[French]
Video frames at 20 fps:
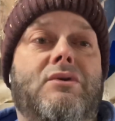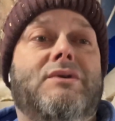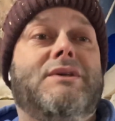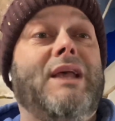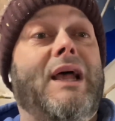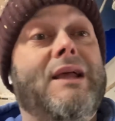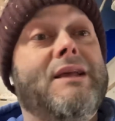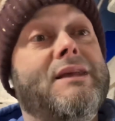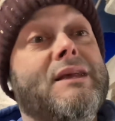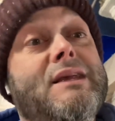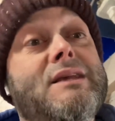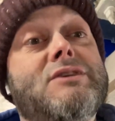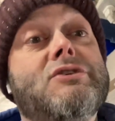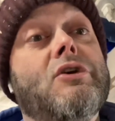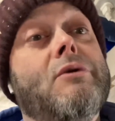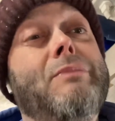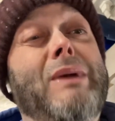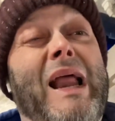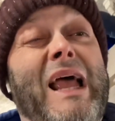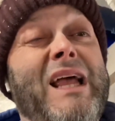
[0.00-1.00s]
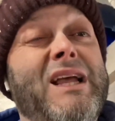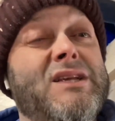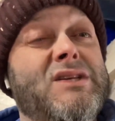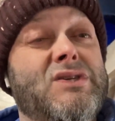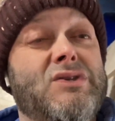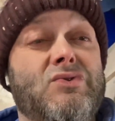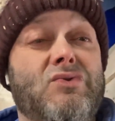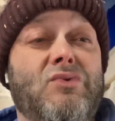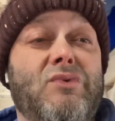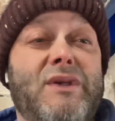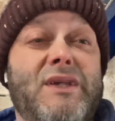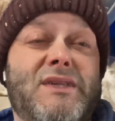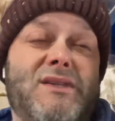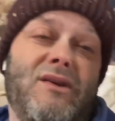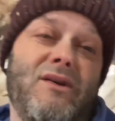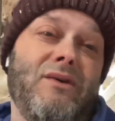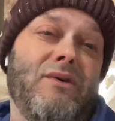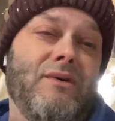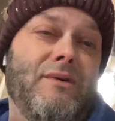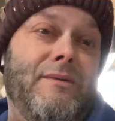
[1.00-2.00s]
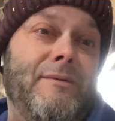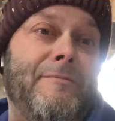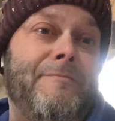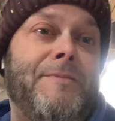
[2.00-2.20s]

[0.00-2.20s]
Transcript: ça, ils se blessent ou ils se...